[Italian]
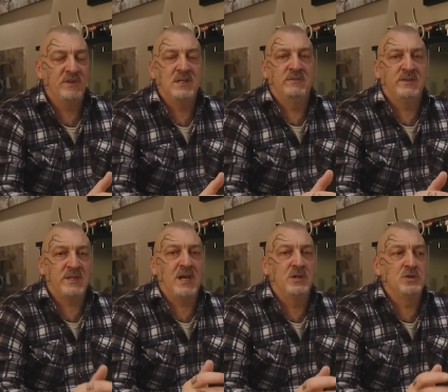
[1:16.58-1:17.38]
Lo vendi in
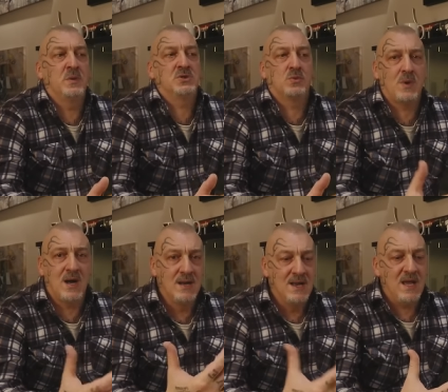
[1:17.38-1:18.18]
vetrina e dici questo
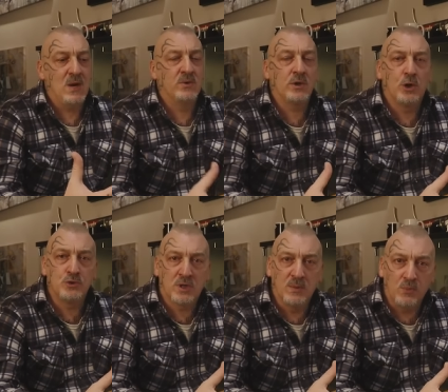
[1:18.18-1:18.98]
qua è un
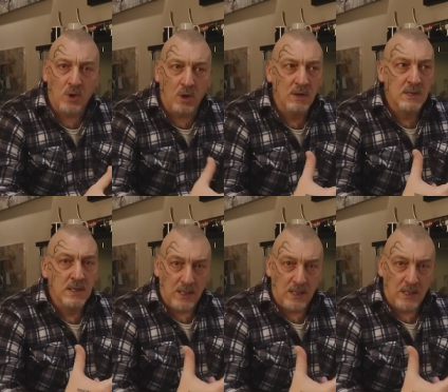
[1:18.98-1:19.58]
orologio che, può,